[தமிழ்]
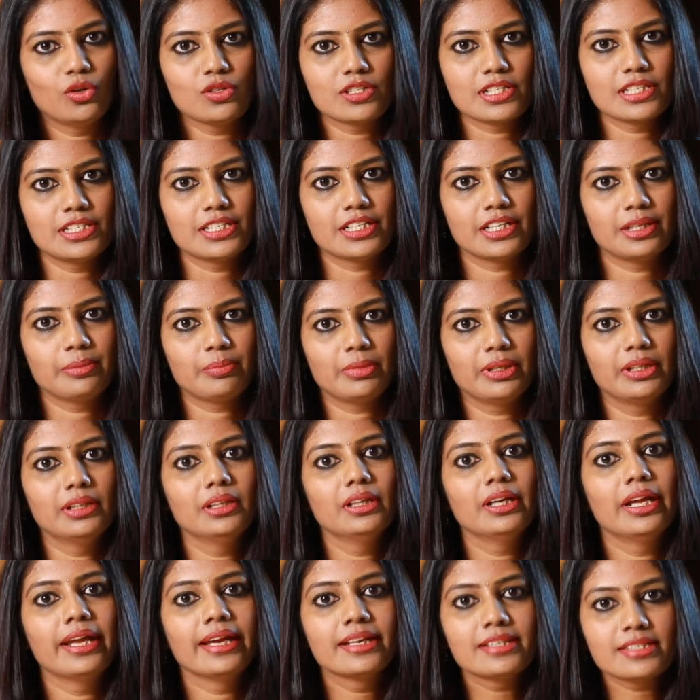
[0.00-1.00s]
கான்சென்ட்ரேட்
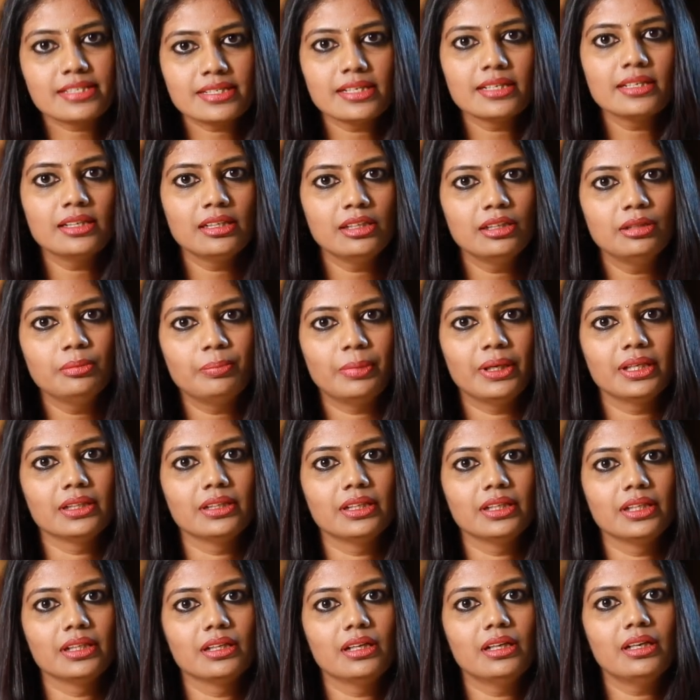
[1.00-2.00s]
பண்ணேன் எக்ஸ்டர்னல்னு
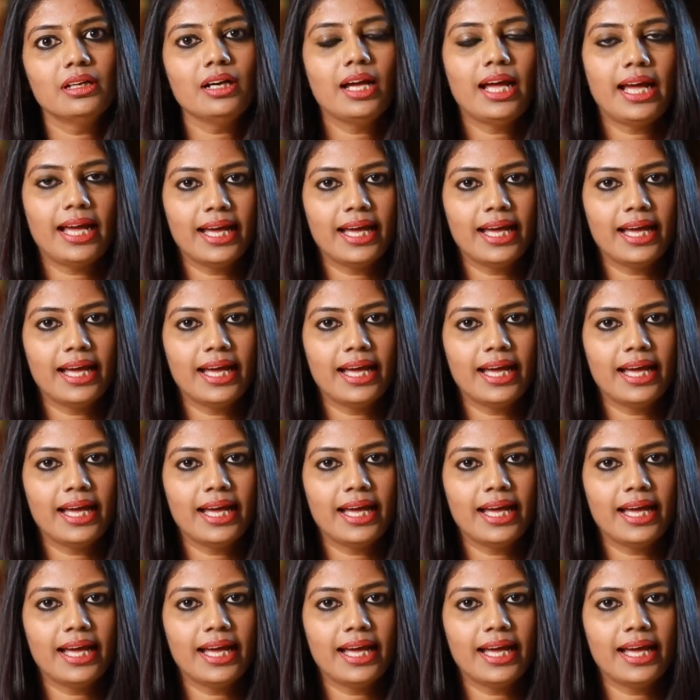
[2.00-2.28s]
பார்த்தீங்கன்னா